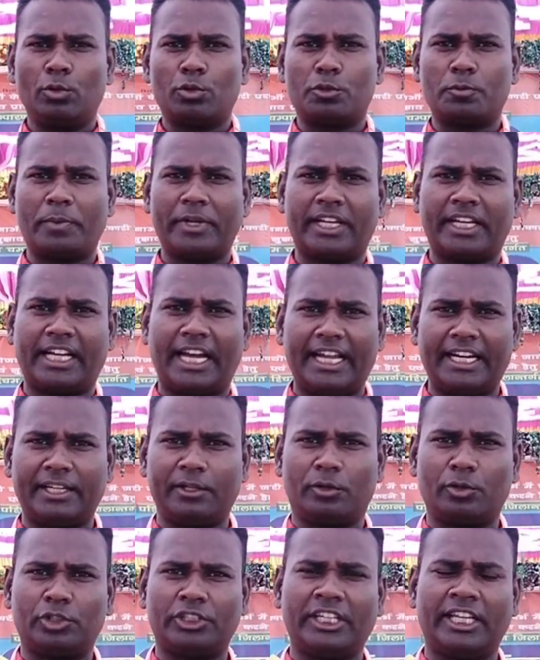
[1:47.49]
उस पर
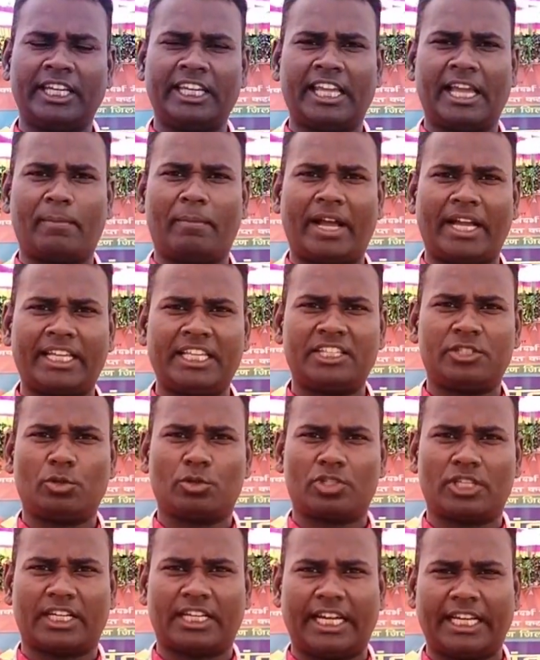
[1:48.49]
कार्य होते हैं या बाकी
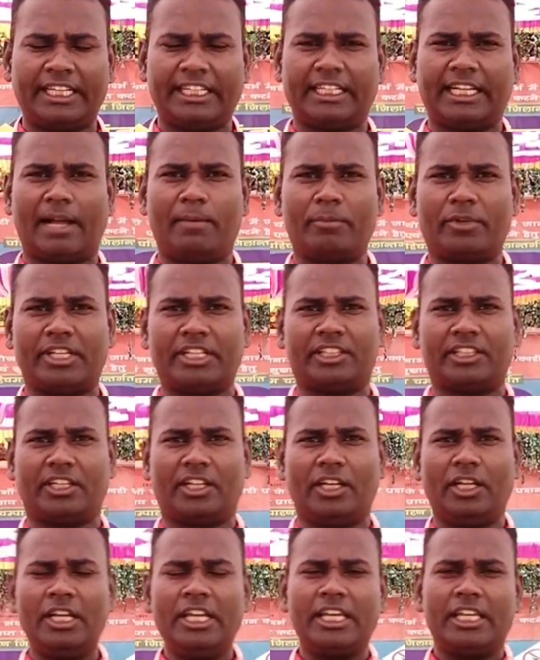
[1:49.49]
जो सरकारी काम की
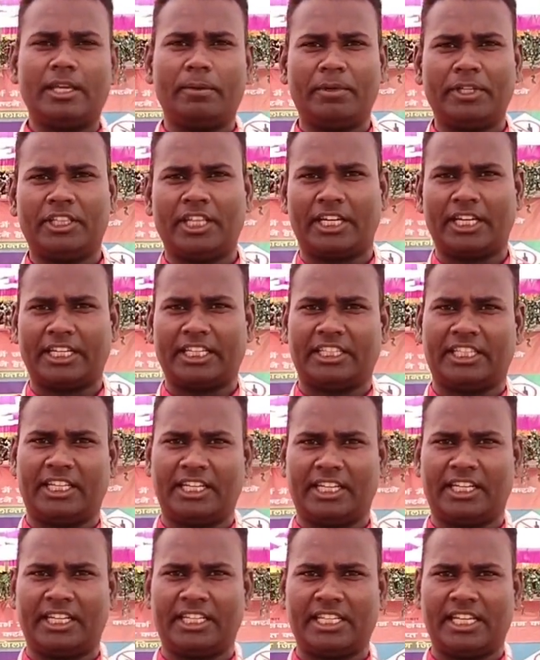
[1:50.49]
तरह ये भी धरे के
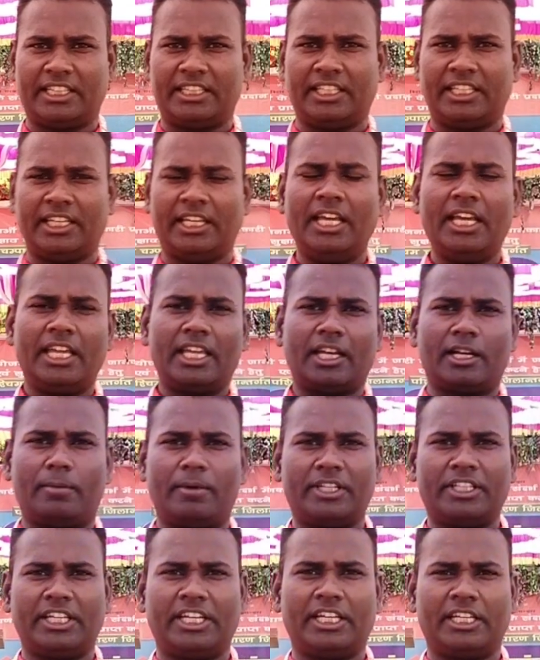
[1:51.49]
धरे रह जाती है ये
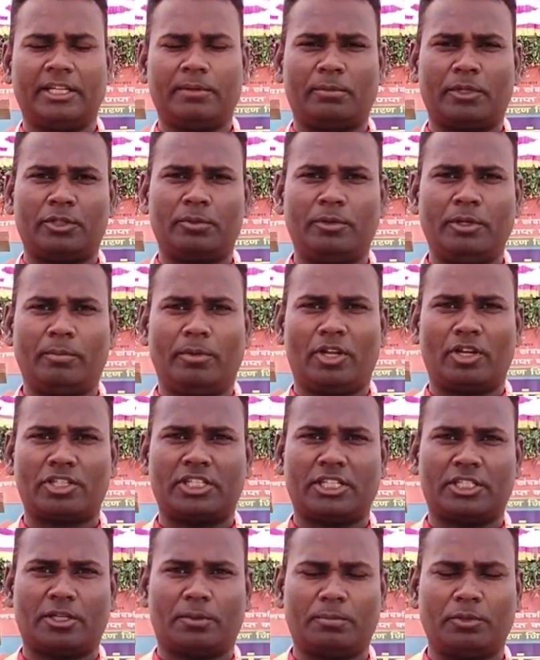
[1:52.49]
खबर दे रहे हैं मधुबनी
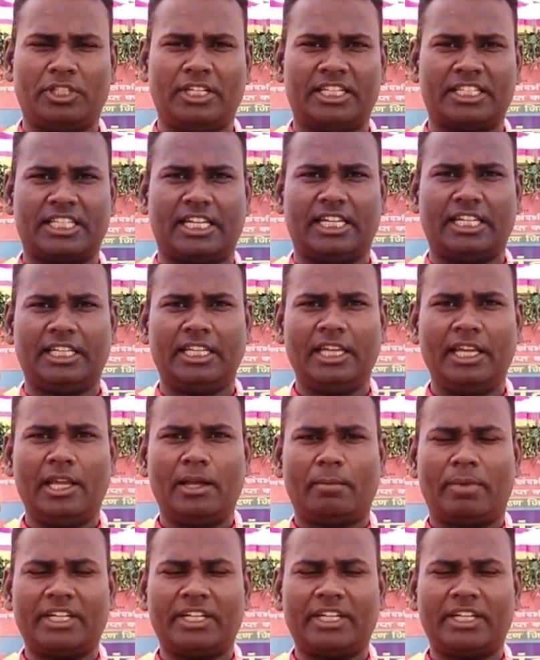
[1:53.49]
ब्लॉक से सरफुद्दीन अंसारी